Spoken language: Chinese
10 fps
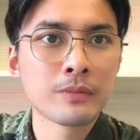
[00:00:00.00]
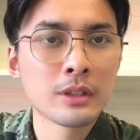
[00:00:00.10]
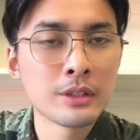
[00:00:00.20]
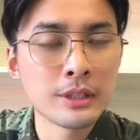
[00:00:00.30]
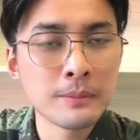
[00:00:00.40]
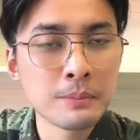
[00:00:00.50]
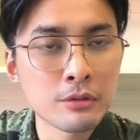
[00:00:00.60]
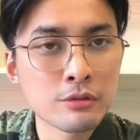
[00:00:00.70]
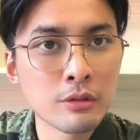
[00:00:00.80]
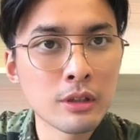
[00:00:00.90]
你比
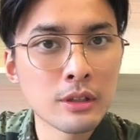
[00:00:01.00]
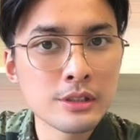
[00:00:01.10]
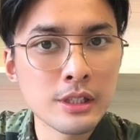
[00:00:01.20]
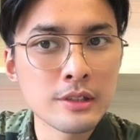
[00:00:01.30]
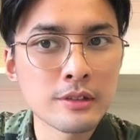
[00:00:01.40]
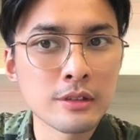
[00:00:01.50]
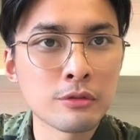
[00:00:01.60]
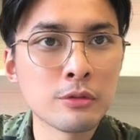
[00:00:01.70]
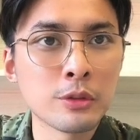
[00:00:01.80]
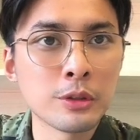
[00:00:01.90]
如说这一次
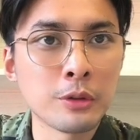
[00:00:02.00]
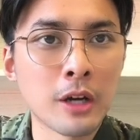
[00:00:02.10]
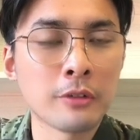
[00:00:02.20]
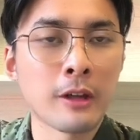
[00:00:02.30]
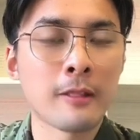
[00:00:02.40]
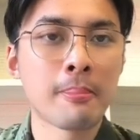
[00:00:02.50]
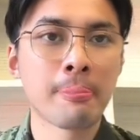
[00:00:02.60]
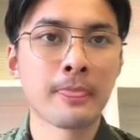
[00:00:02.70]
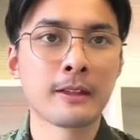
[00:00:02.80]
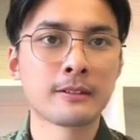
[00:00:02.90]
中国的宇航员
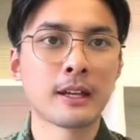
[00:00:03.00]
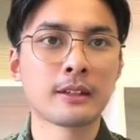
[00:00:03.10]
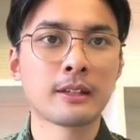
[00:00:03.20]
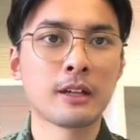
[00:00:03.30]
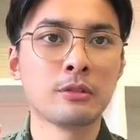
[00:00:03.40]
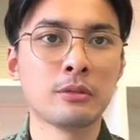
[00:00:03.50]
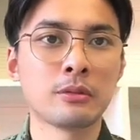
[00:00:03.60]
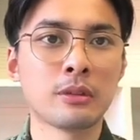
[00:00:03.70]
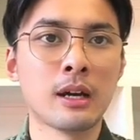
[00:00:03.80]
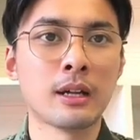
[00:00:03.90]
在太空
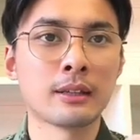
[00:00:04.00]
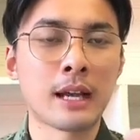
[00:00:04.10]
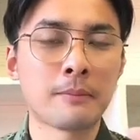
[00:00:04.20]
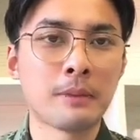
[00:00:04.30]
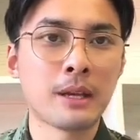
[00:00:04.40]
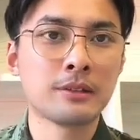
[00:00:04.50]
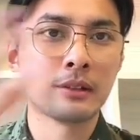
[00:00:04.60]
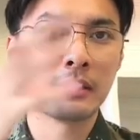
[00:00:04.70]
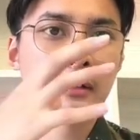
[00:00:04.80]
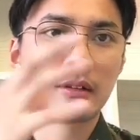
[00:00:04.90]
啊拿个杯
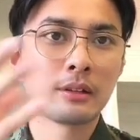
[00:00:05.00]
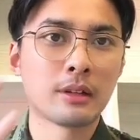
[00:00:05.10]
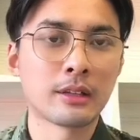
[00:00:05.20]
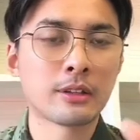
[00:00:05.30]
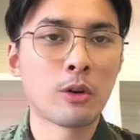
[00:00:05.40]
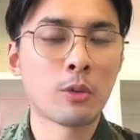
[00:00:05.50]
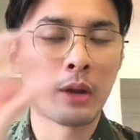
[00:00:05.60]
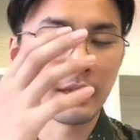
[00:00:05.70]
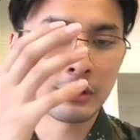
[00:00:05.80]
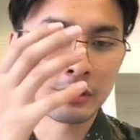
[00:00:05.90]
子啊倒过
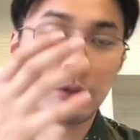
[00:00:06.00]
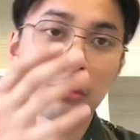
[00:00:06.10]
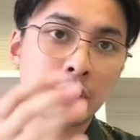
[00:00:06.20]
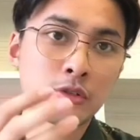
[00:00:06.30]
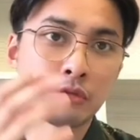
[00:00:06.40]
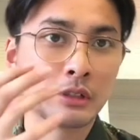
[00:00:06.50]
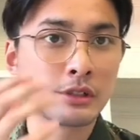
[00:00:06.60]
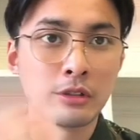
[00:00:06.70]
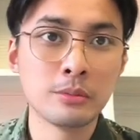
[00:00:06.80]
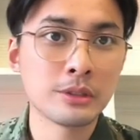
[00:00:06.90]
来的时候，那个水是
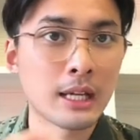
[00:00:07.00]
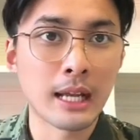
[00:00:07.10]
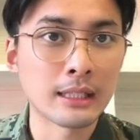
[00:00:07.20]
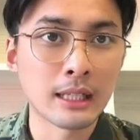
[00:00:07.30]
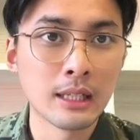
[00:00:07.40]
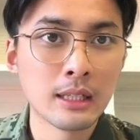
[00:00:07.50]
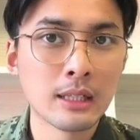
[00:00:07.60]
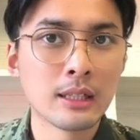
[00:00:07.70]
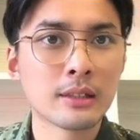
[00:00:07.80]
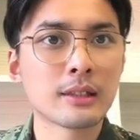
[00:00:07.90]
流不下来的。
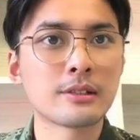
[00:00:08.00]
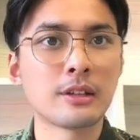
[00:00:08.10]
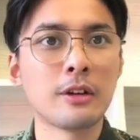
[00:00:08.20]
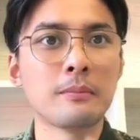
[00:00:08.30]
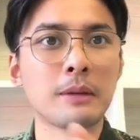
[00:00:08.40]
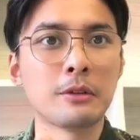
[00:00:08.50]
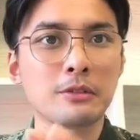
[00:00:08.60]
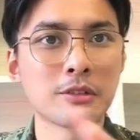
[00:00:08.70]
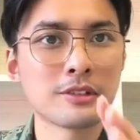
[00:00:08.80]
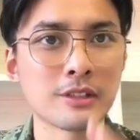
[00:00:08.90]
但是，然后美国就
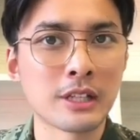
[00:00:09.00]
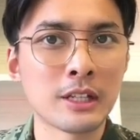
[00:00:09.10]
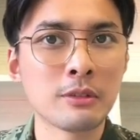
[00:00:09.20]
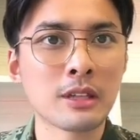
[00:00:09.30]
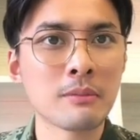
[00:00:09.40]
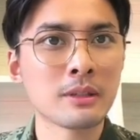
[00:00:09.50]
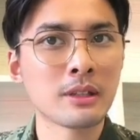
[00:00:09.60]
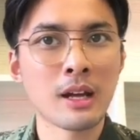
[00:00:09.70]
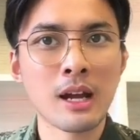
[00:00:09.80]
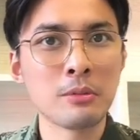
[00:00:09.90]
说造假，因为他们那
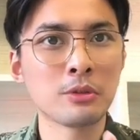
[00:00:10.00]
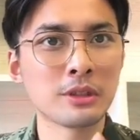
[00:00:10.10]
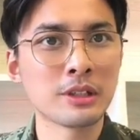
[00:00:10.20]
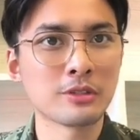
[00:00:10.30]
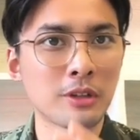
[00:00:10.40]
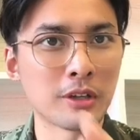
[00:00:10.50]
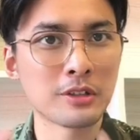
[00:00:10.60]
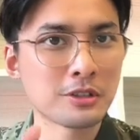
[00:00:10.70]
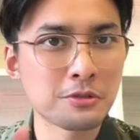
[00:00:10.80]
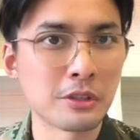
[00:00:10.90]
个阿波罗那个时候好像
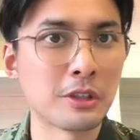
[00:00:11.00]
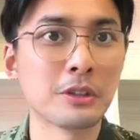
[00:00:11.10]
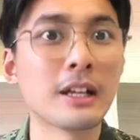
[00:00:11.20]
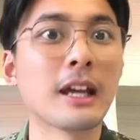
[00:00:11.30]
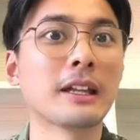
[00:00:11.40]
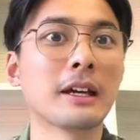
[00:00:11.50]
是水流下来的，